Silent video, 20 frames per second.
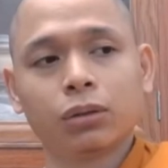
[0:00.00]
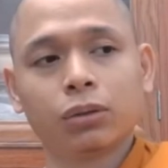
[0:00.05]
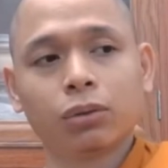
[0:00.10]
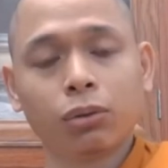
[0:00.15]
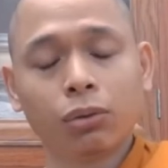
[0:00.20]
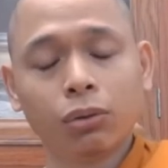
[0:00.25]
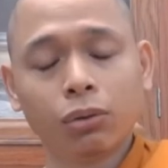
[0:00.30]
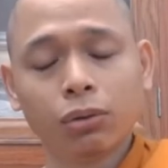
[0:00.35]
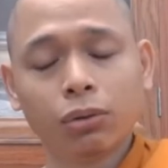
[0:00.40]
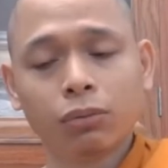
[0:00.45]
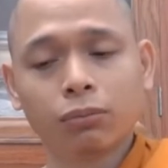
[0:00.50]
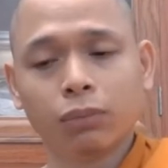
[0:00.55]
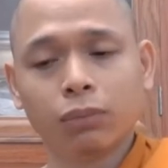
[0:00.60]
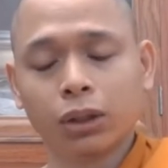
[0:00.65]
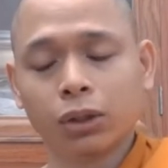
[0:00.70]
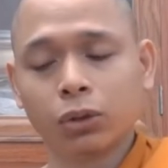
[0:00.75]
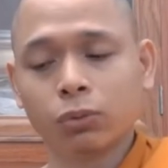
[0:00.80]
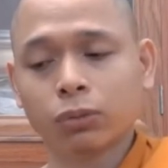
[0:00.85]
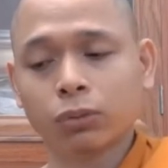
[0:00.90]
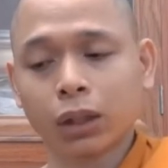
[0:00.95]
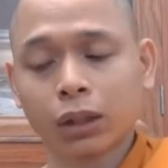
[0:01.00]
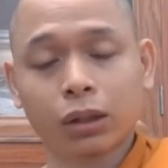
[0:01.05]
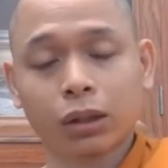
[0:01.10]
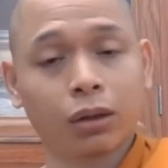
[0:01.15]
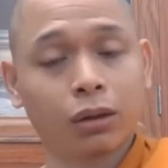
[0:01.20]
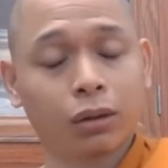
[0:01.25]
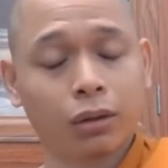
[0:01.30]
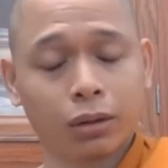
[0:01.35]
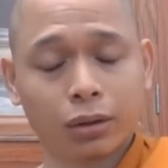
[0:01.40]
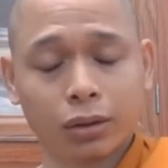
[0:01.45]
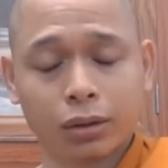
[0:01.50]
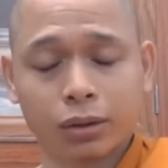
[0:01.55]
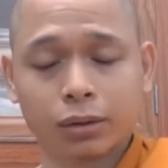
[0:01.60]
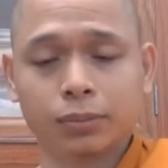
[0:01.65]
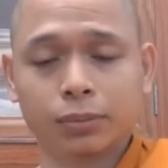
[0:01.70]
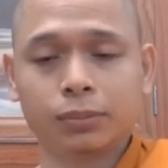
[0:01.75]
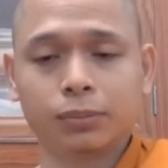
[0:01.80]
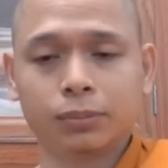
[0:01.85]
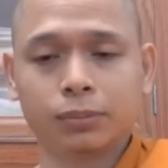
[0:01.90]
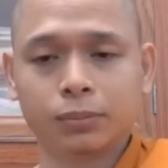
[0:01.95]
thuốc mà chúng ta có
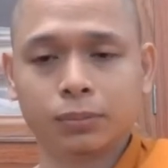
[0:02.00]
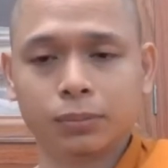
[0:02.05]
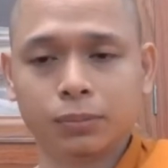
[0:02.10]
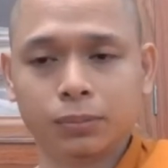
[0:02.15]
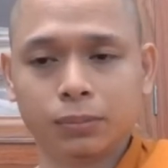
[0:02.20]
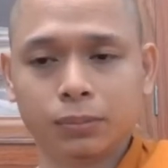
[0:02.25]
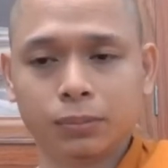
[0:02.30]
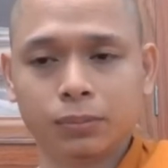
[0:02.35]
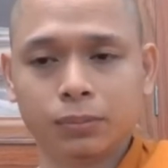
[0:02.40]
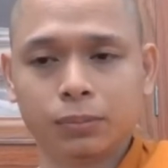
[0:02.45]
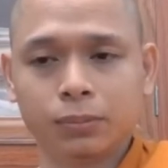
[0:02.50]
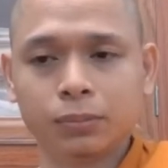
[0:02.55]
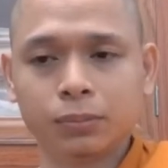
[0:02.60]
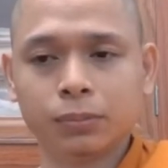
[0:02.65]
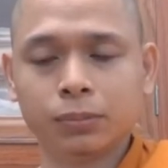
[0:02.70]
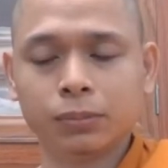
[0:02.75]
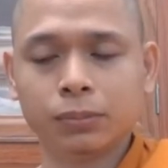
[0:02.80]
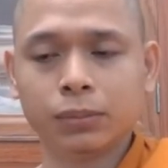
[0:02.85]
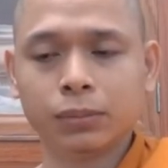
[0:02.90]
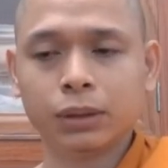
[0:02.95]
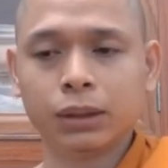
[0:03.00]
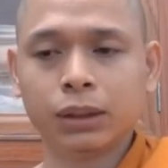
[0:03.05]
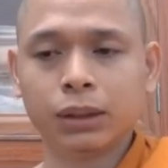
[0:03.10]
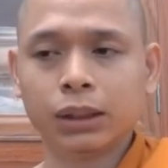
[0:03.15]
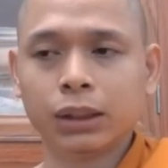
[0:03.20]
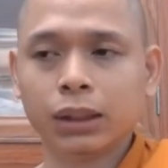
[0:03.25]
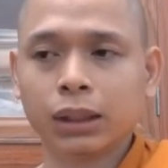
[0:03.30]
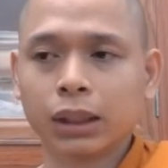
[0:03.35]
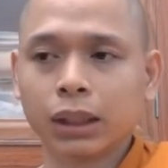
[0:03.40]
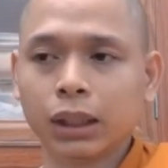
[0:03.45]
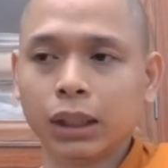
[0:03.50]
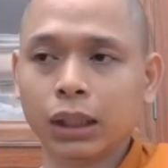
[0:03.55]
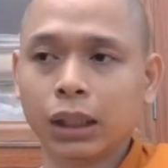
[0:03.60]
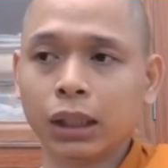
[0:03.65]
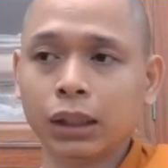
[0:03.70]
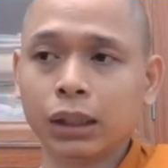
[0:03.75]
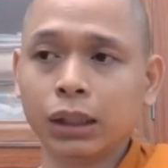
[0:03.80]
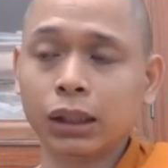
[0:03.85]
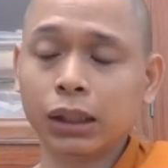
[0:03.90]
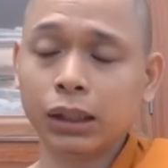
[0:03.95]
ừ. cái
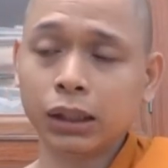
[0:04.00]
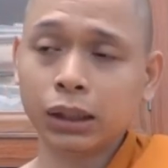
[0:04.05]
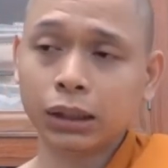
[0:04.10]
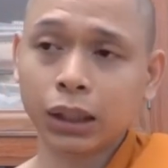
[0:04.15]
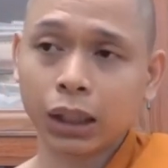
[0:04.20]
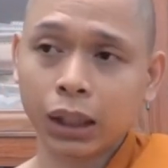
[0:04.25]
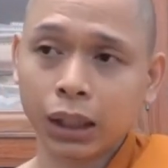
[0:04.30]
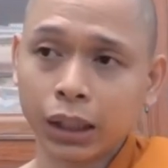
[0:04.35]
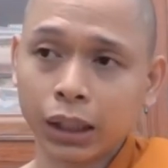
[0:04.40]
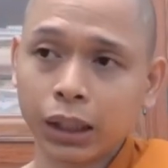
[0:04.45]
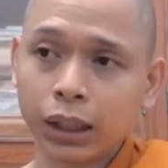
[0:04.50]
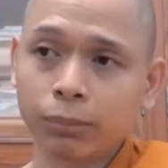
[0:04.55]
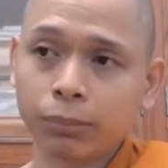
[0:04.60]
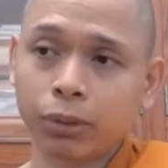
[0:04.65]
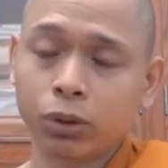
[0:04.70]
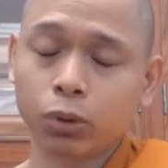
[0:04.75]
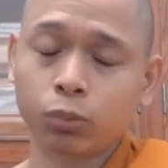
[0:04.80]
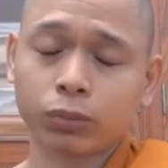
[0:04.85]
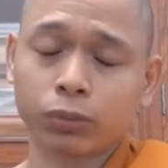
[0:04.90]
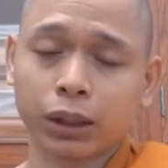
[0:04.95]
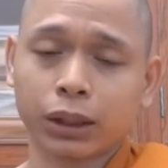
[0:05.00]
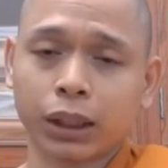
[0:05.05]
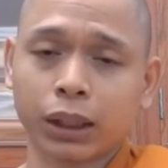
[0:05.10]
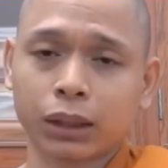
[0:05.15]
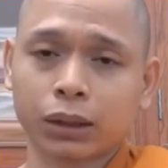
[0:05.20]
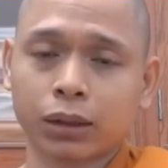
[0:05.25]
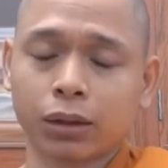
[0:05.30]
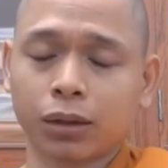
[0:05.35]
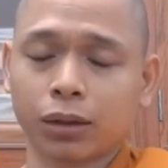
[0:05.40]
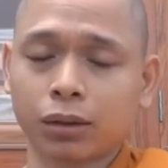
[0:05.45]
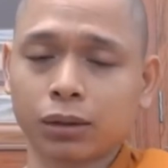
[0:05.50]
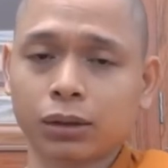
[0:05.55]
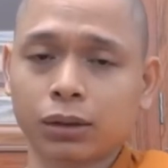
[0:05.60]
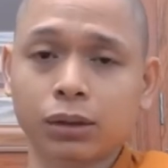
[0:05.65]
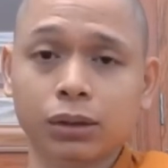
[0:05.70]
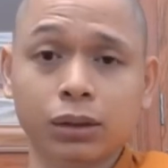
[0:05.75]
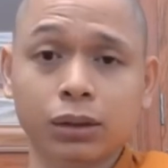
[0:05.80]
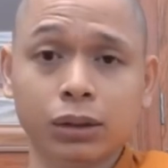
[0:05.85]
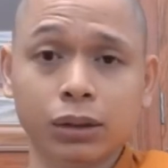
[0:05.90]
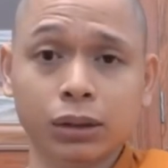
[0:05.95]
nền y tế mà chúng ta đang thợ,
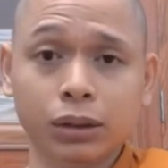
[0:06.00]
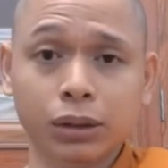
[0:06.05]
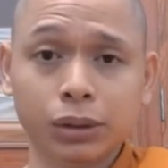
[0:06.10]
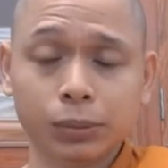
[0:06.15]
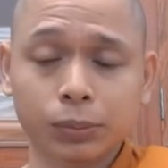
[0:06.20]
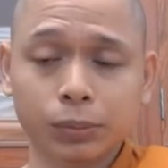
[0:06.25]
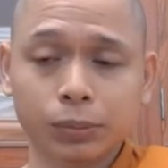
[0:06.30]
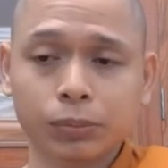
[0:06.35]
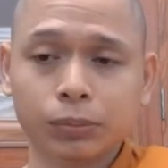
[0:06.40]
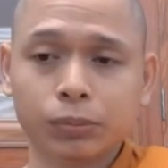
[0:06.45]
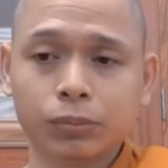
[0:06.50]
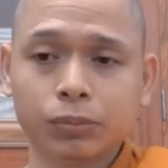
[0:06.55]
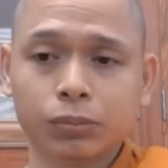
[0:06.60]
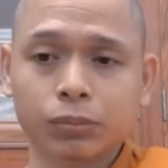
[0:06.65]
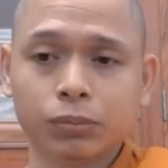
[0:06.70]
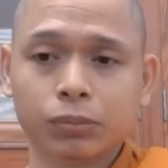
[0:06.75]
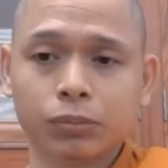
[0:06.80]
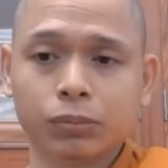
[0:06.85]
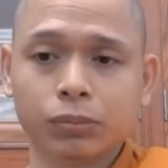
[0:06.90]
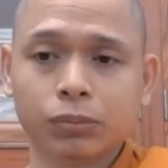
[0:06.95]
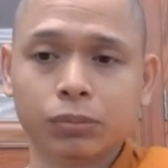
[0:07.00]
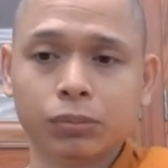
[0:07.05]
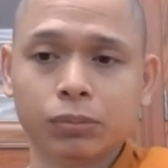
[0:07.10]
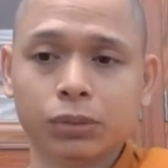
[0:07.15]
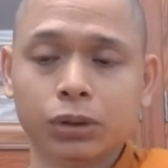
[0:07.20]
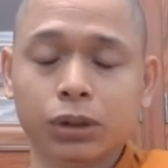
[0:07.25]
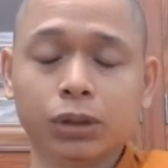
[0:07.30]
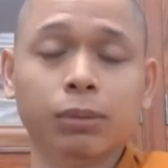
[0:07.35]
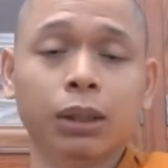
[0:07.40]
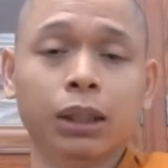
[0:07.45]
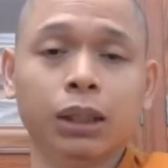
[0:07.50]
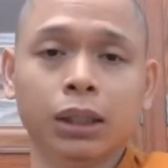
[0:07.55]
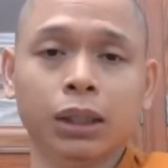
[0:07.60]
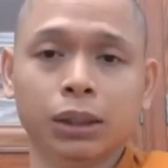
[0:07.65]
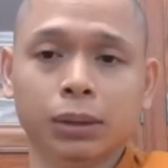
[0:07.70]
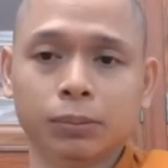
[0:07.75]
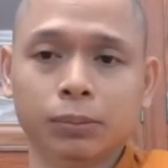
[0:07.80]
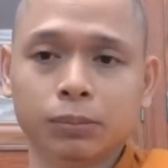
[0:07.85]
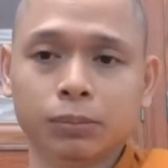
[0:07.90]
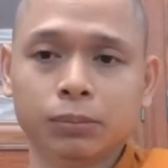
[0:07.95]
thừa hưởng chữa bệnh
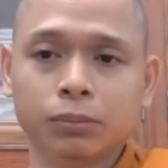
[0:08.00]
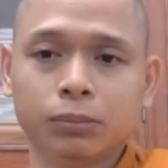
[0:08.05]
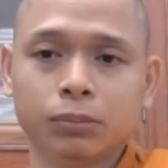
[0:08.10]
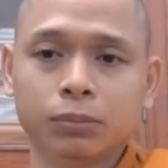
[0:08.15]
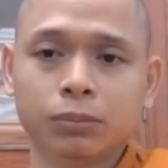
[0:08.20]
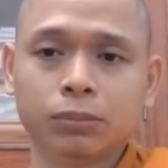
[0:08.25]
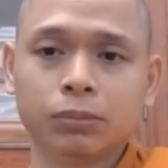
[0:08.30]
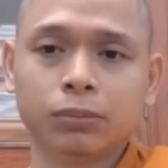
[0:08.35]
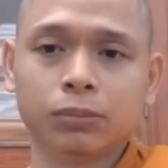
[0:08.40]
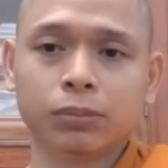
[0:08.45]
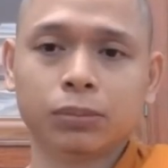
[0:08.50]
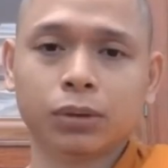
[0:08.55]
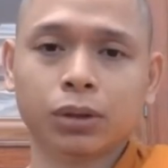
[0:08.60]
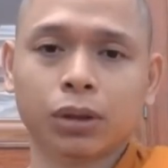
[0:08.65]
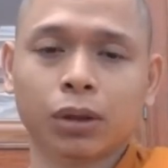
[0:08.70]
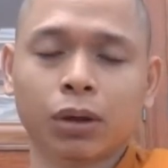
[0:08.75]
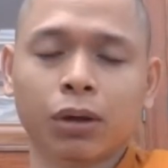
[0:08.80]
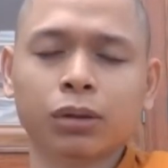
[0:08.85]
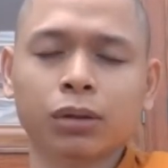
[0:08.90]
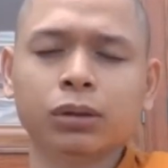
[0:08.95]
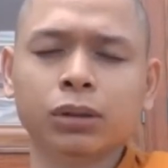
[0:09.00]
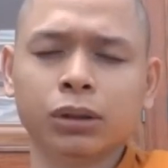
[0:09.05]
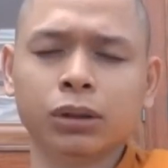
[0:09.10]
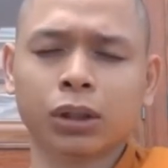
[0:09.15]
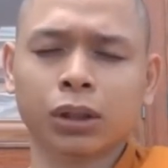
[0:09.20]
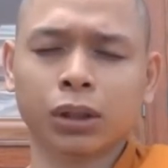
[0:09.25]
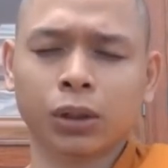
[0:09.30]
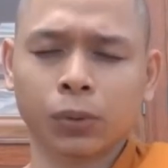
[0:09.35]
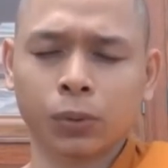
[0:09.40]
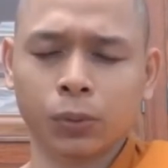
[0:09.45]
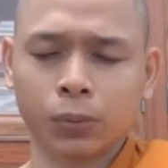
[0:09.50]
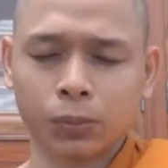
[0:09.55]
có được do đâu